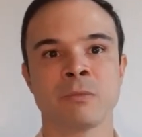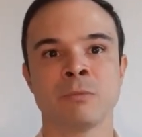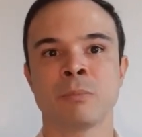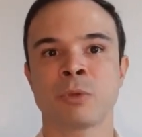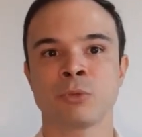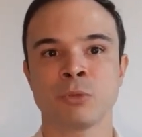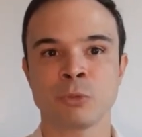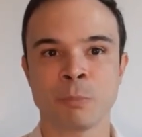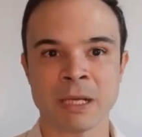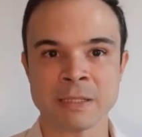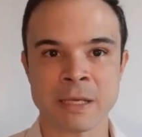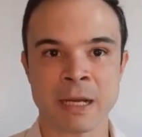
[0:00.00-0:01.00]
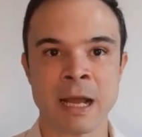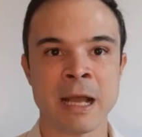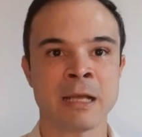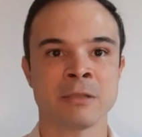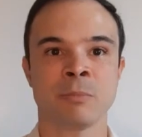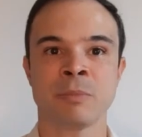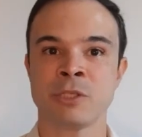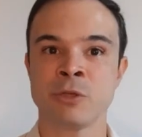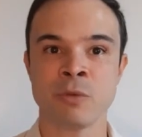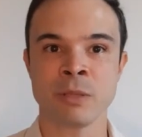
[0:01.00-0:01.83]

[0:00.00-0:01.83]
um produto parcelado, pedir